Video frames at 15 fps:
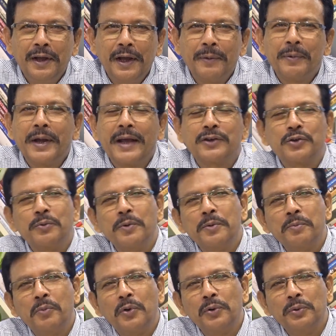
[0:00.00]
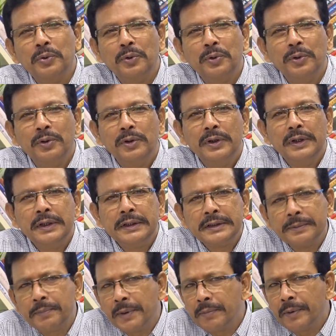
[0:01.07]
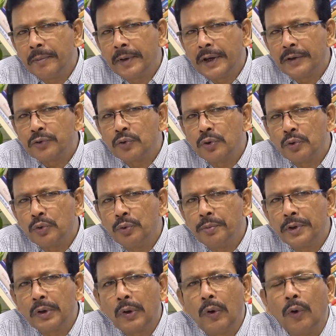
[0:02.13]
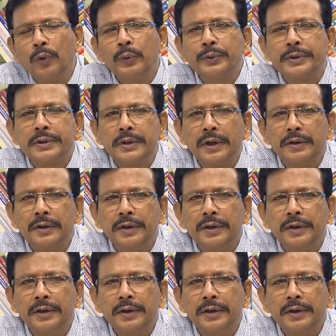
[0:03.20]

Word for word: এবং একসময় মনে হলো যে পেপার ব্যাগ আসলে খুবই ক্ষণস্থায়ী